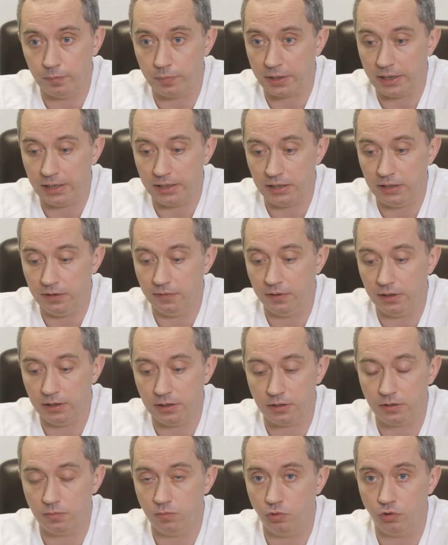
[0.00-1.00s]
пройти вы
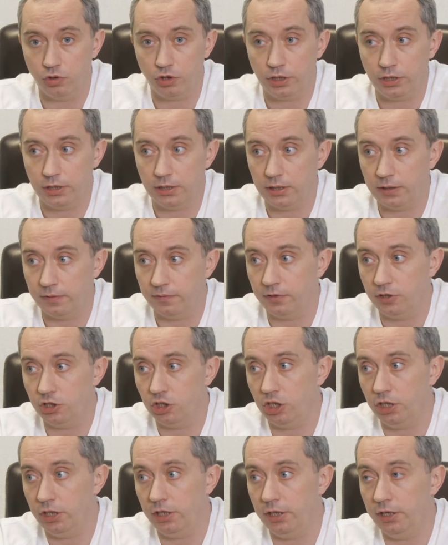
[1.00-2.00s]
это сможете там в
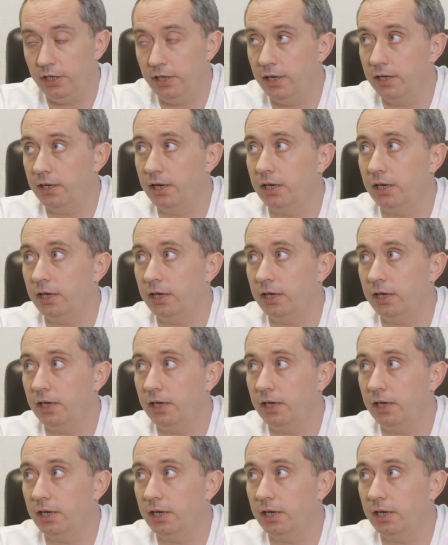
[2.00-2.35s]
течение дня